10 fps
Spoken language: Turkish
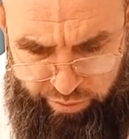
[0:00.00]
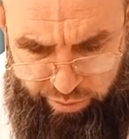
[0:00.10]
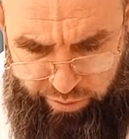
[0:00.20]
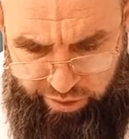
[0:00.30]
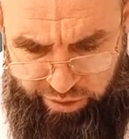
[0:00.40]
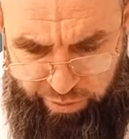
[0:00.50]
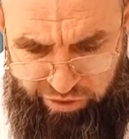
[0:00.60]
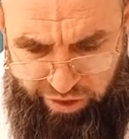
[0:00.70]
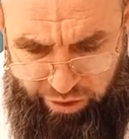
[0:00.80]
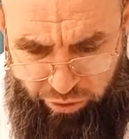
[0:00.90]

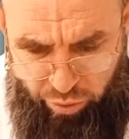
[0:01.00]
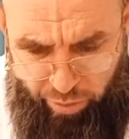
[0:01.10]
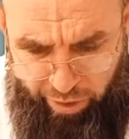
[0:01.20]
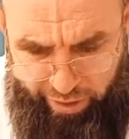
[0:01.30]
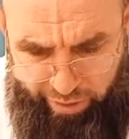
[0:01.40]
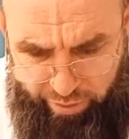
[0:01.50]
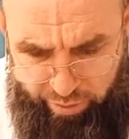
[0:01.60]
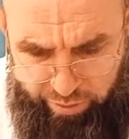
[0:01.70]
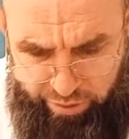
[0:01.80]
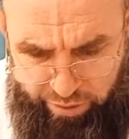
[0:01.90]
28 numara
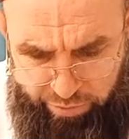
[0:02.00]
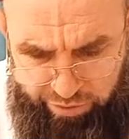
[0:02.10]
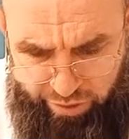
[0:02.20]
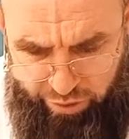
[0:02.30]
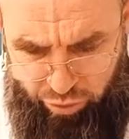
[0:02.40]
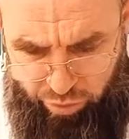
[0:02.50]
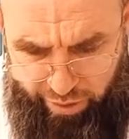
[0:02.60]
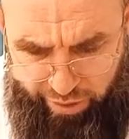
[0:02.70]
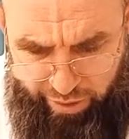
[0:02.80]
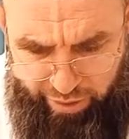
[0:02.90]
28
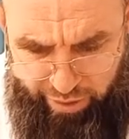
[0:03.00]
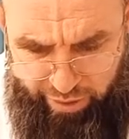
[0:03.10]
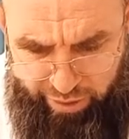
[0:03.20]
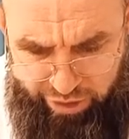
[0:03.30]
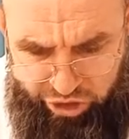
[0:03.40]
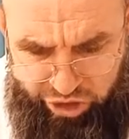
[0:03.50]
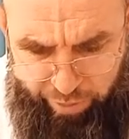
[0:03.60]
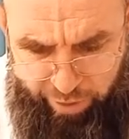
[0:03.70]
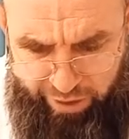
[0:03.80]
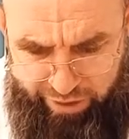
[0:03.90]
numara
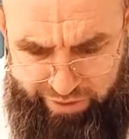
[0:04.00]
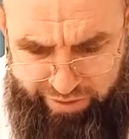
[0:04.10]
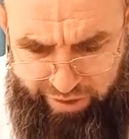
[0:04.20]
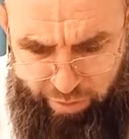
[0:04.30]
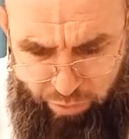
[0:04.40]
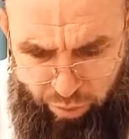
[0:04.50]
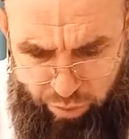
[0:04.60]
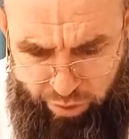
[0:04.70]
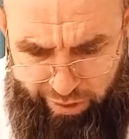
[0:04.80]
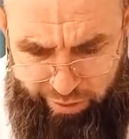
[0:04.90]
Cemal
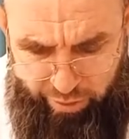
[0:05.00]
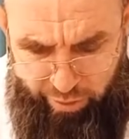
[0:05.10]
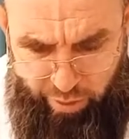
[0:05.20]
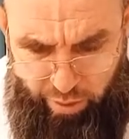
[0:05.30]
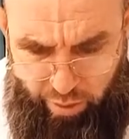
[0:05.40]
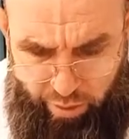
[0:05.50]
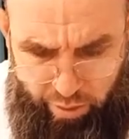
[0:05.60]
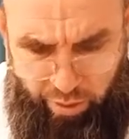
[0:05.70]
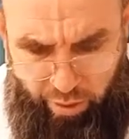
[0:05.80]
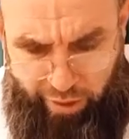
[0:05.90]
İstanbul'dan
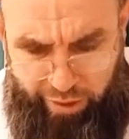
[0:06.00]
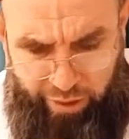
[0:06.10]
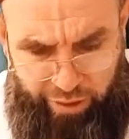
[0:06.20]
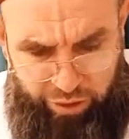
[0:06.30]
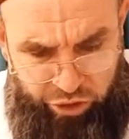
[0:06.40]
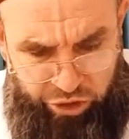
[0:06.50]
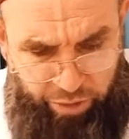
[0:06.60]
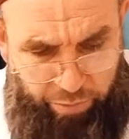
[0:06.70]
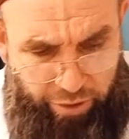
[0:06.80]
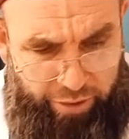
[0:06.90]
e, arayan
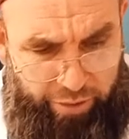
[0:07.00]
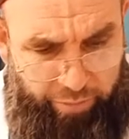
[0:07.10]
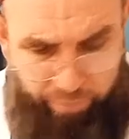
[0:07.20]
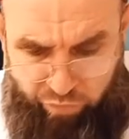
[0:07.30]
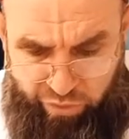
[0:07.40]
Cemal'in